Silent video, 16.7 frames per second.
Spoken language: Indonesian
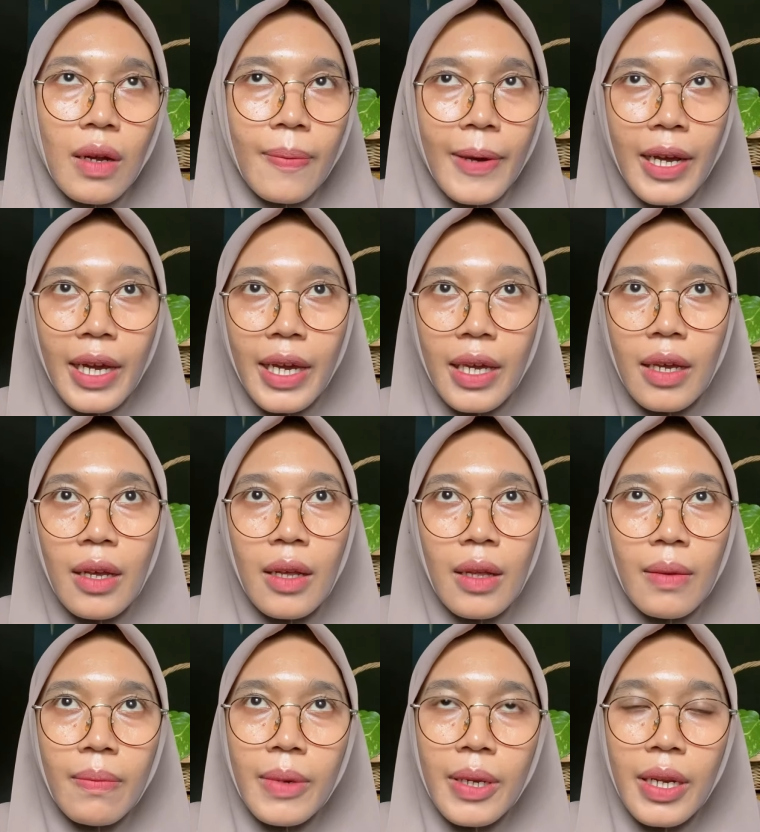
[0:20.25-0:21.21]
nggak pakai
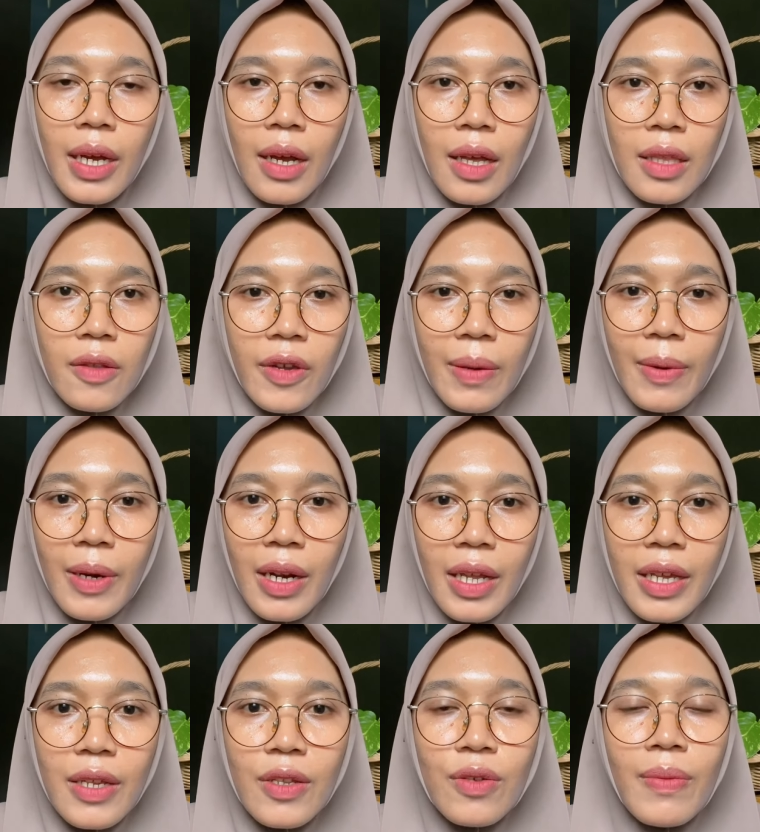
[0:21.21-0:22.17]
bedak atau gimana lagi.